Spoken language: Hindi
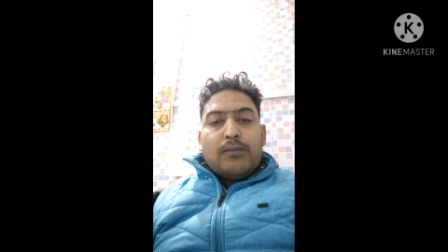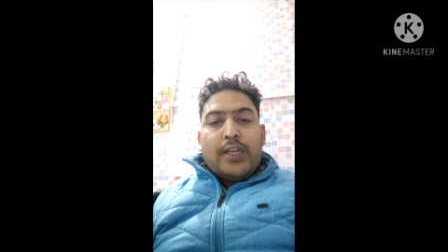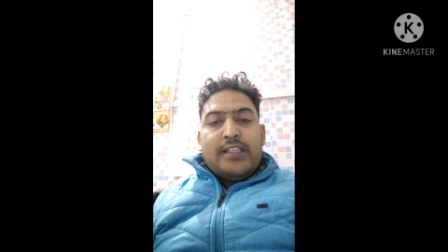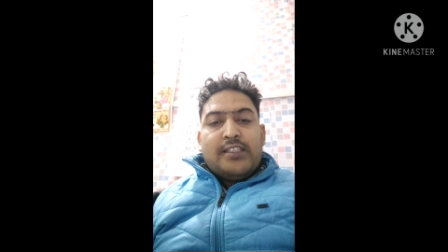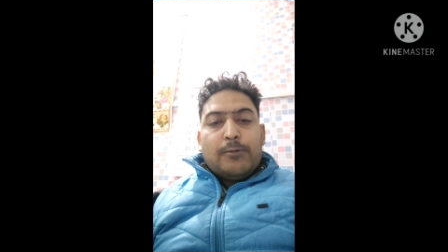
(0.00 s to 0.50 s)

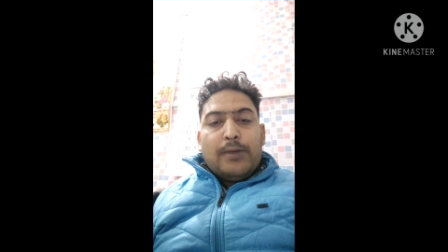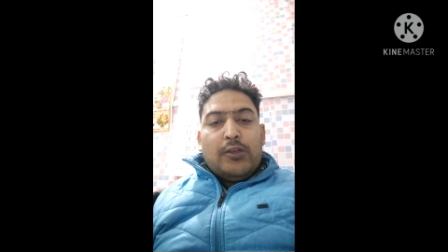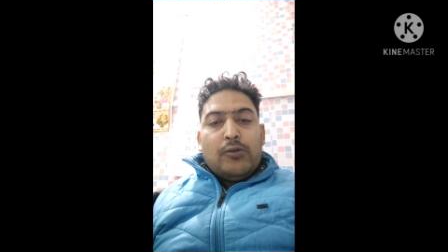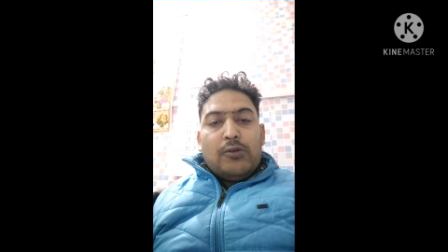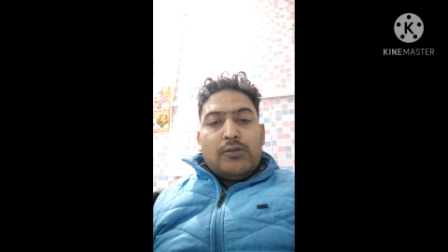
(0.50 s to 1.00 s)
पेंस में
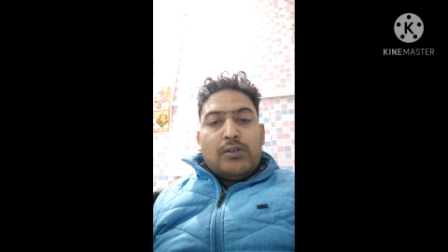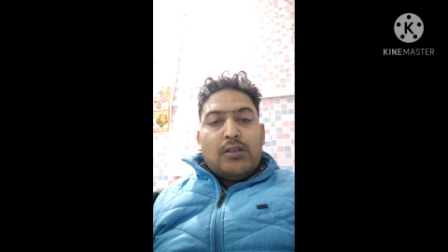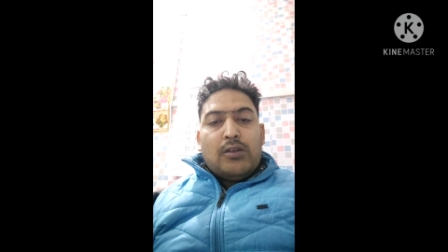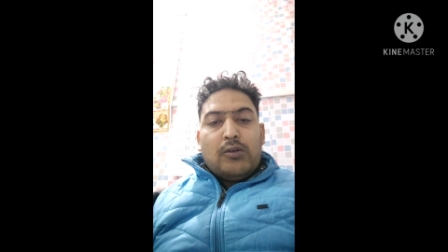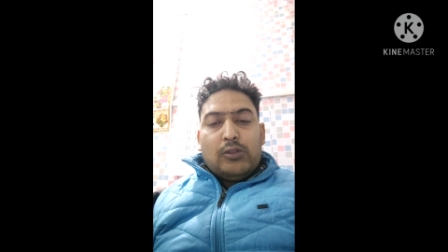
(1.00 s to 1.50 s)
यूज़
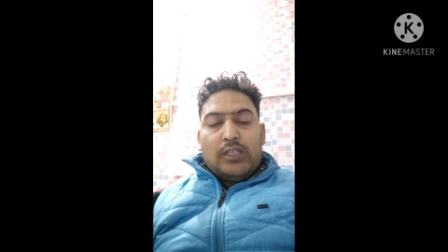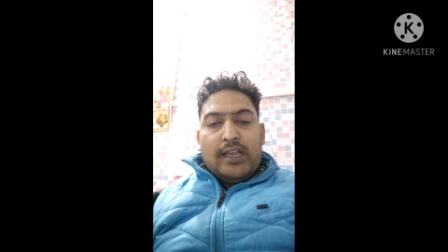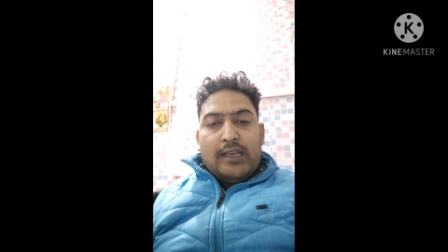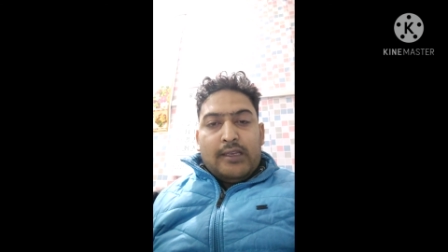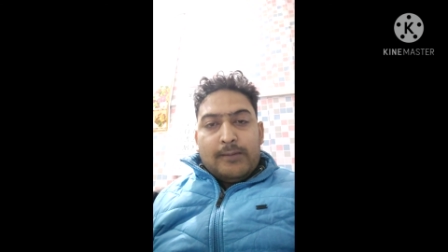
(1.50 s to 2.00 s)
होता
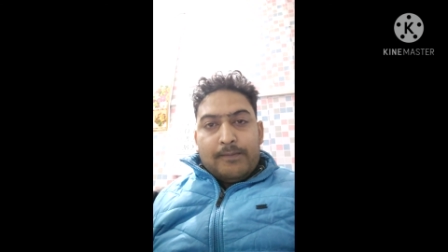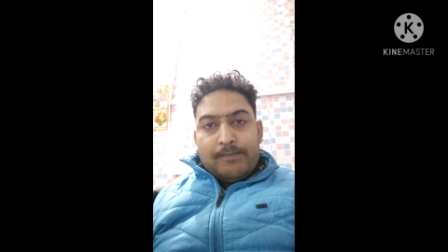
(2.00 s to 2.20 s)
है